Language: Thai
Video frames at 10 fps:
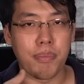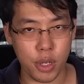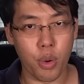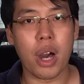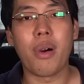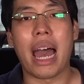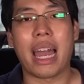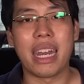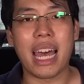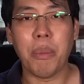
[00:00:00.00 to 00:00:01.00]
ส่งเข้าหา
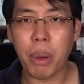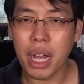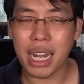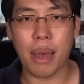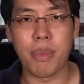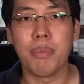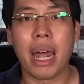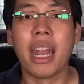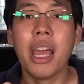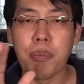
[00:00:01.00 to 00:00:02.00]
กันได้เพื่อทำให้
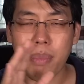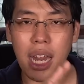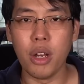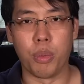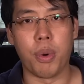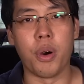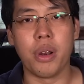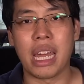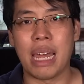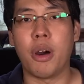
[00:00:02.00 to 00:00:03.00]
มันไม่หลุดพ้น
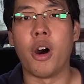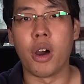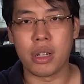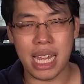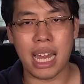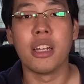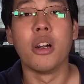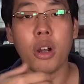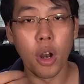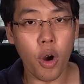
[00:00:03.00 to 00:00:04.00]
นะครับออกจาก
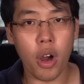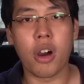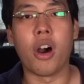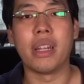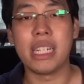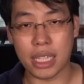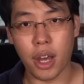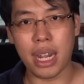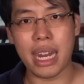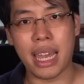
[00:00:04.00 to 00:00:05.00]
โลกของดิจิต
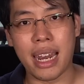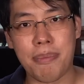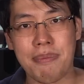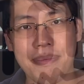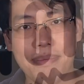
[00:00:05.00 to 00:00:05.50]
อลนั่นเองครับ